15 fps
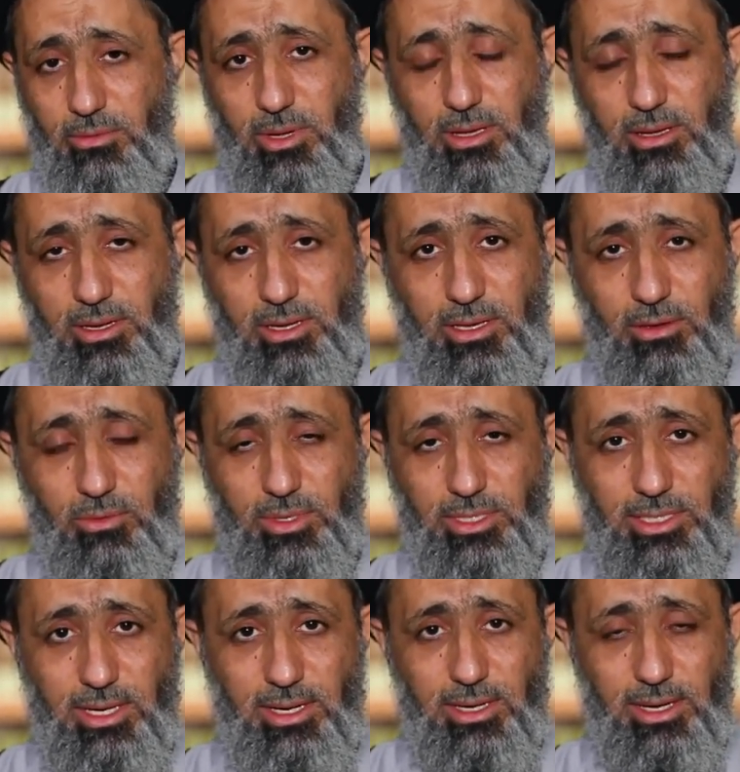وآله
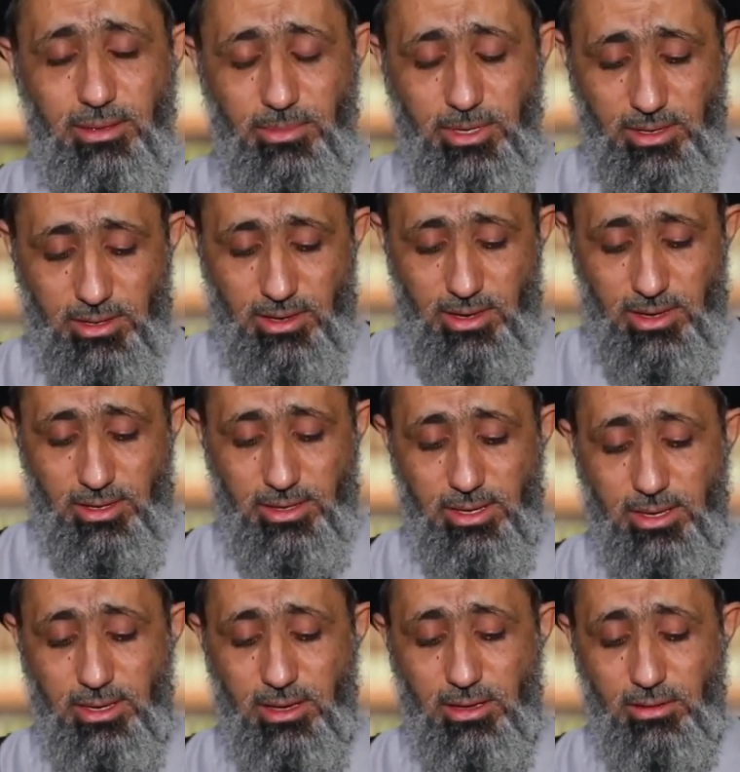وسلم كان
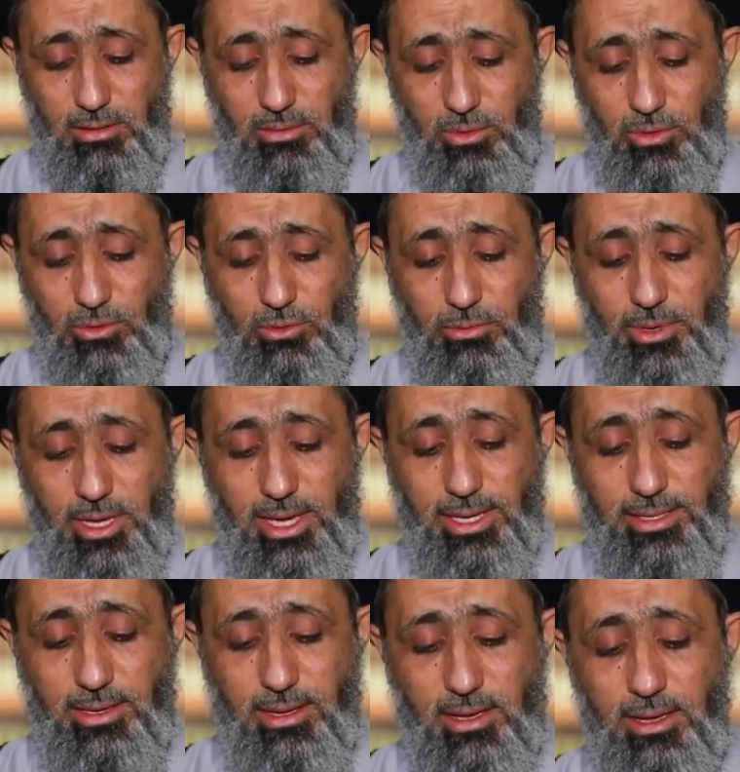يأمر
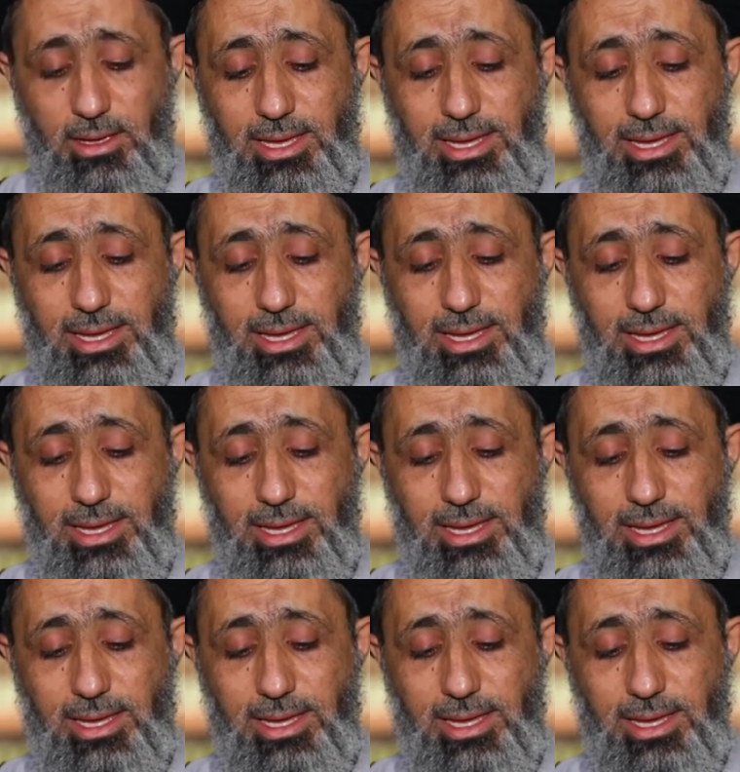بأداء